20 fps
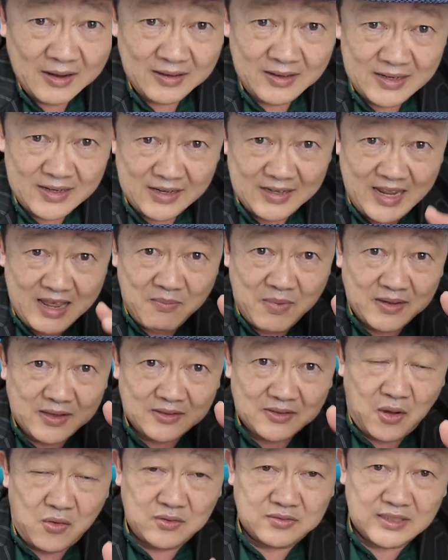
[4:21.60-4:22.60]
เรื่องนี้มันจะ
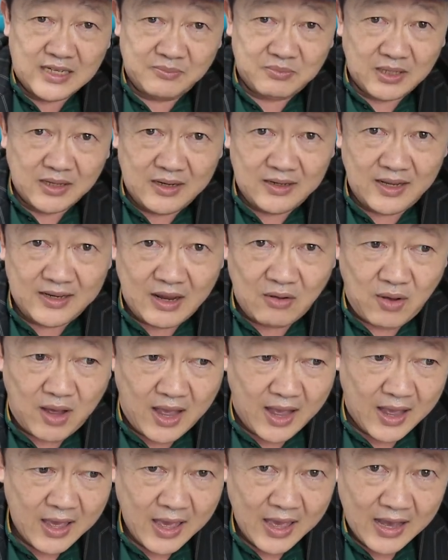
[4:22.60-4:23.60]
ต้องสืบถึงเลยนะว่า
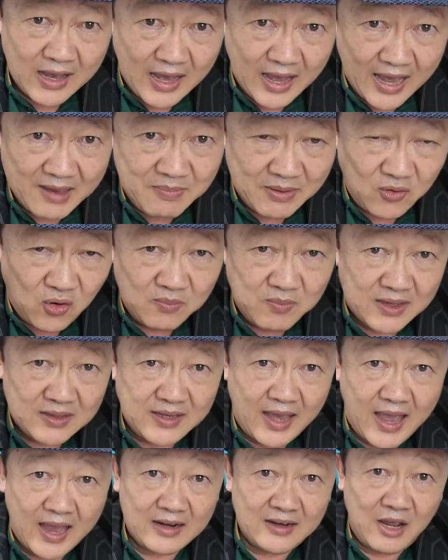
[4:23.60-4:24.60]
ใครเป็นคนมา
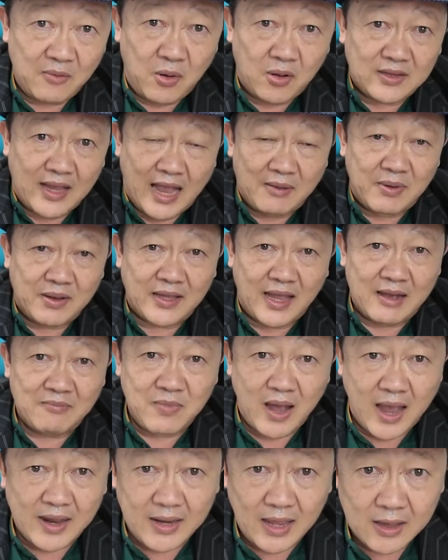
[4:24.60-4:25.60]
จ้างแล้วพอถามไปถาม
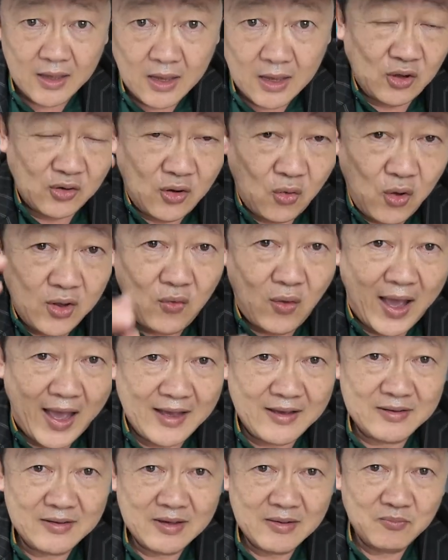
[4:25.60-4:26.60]
มาเนี่ยสน.ห้วยขวาง
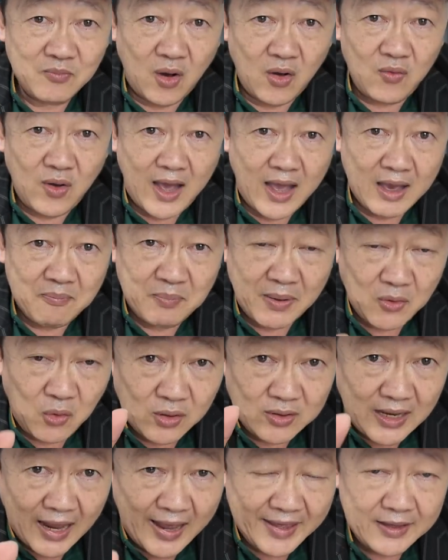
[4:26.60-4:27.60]
บอกว่าเป็นค
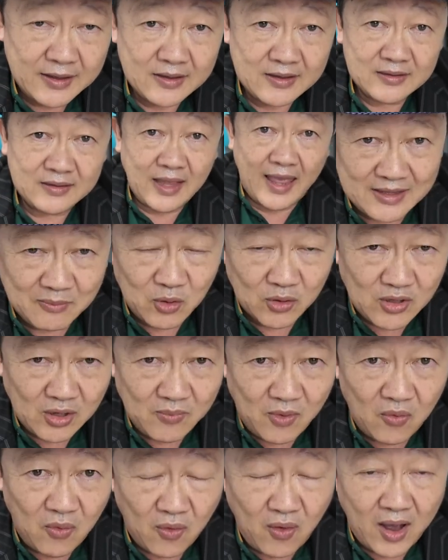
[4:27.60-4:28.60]
นไทยแต่ตำรวจต
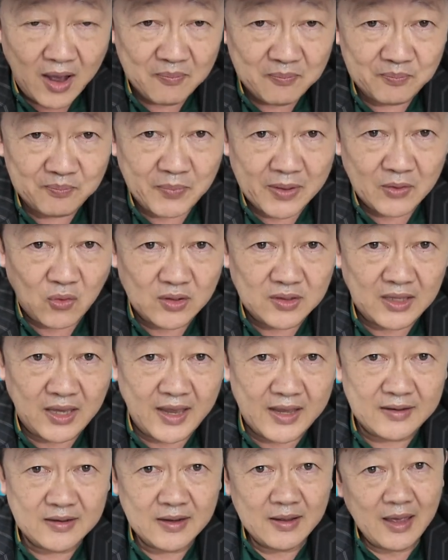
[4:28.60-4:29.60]
ม.บอกว่าเป็นคน
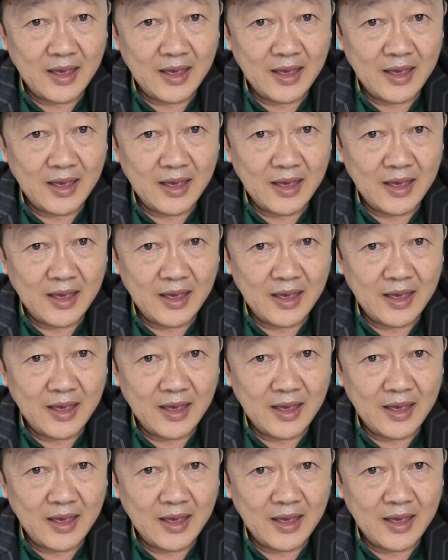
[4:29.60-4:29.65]
จีน